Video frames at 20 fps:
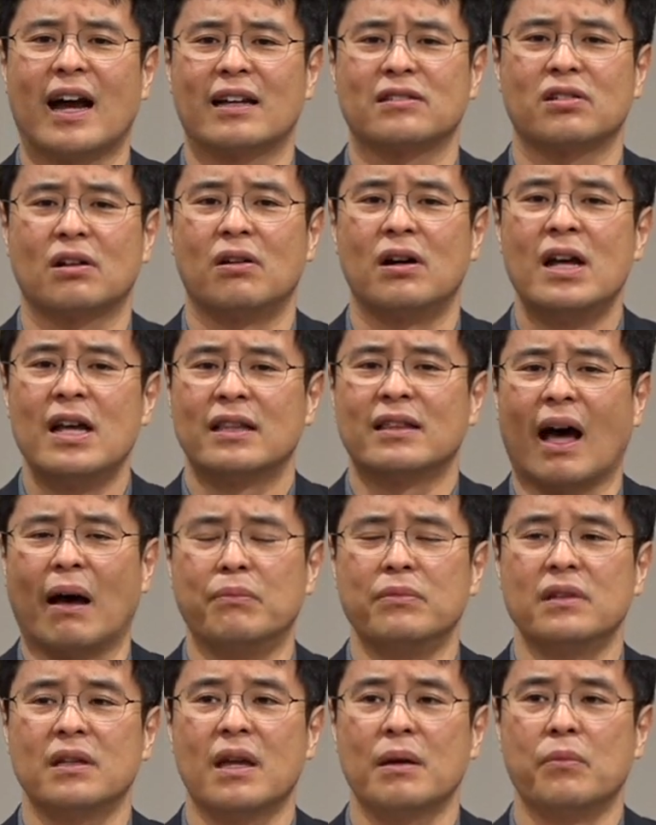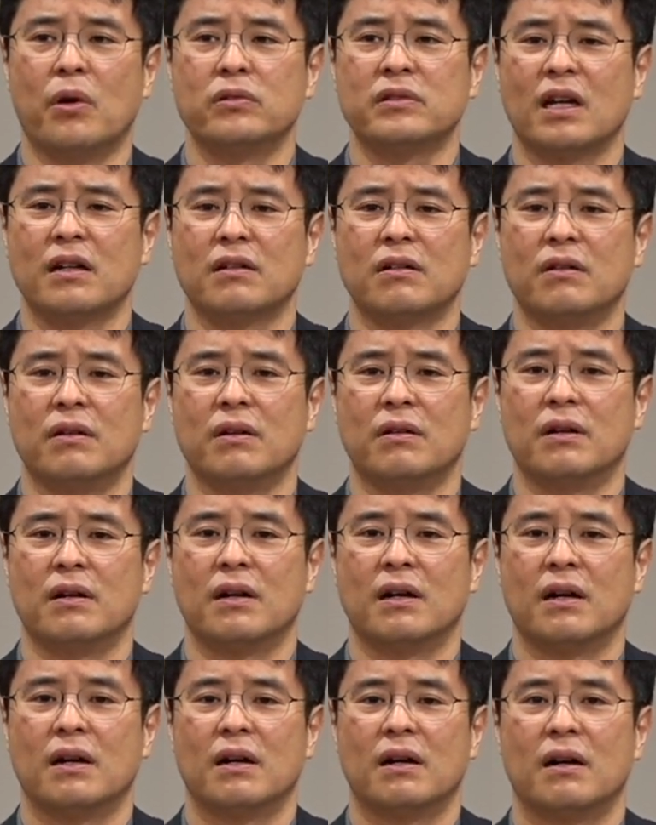가서 남는 게 뭐냐는 거예요.
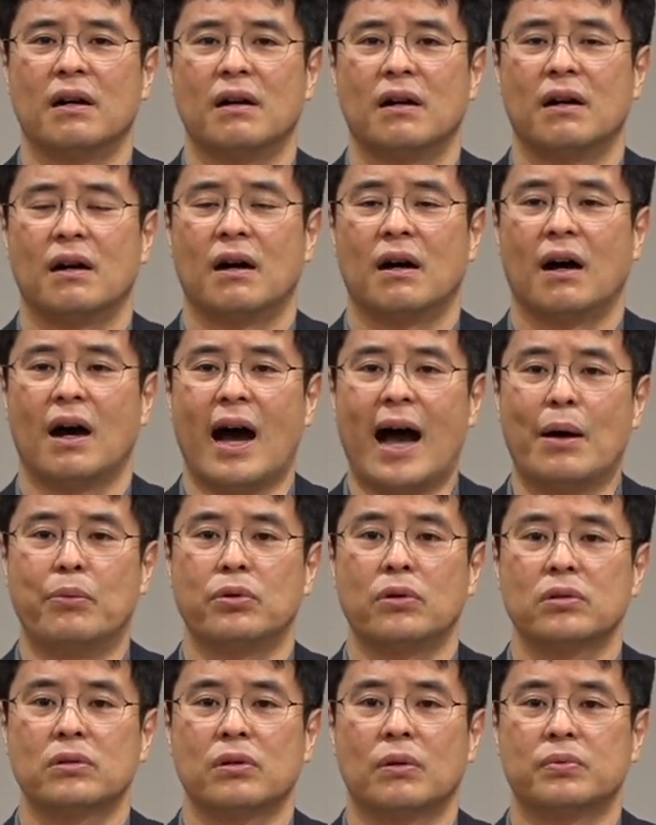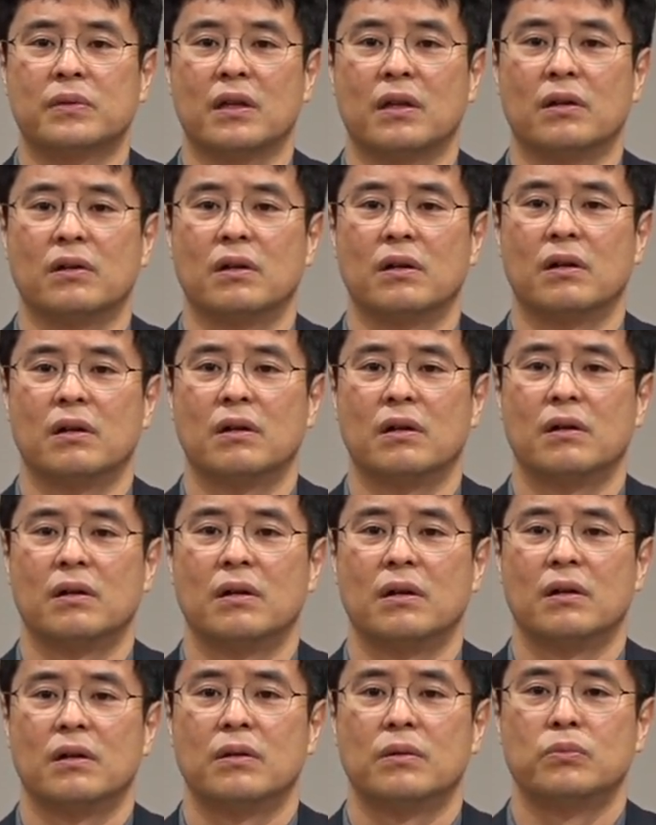아무것도 없대요.
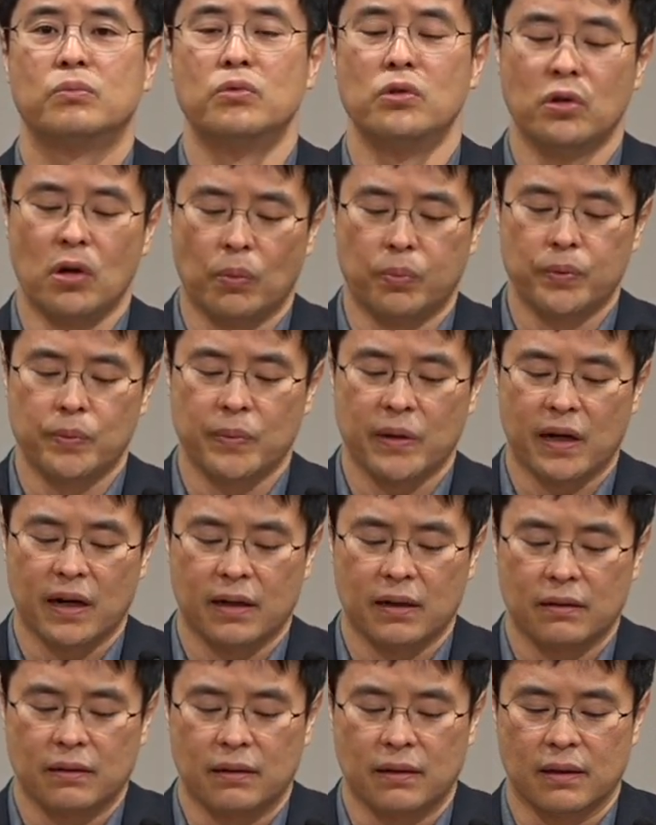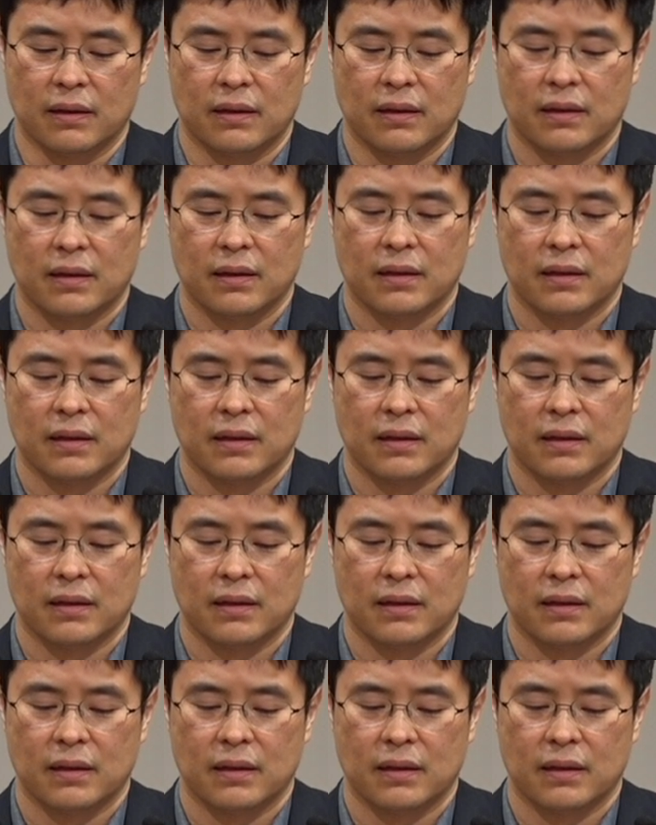물거품이라는 거예요.